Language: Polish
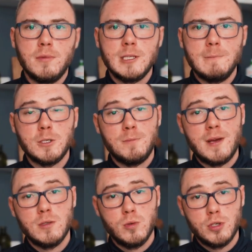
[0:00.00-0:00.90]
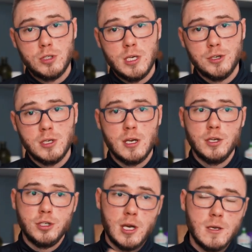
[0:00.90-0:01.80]
bo tam masz bardzo duży ciężar.
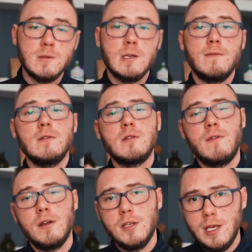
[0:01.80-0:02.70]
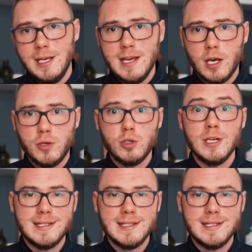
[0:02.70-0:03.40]
Średnio zaawansowani i jak już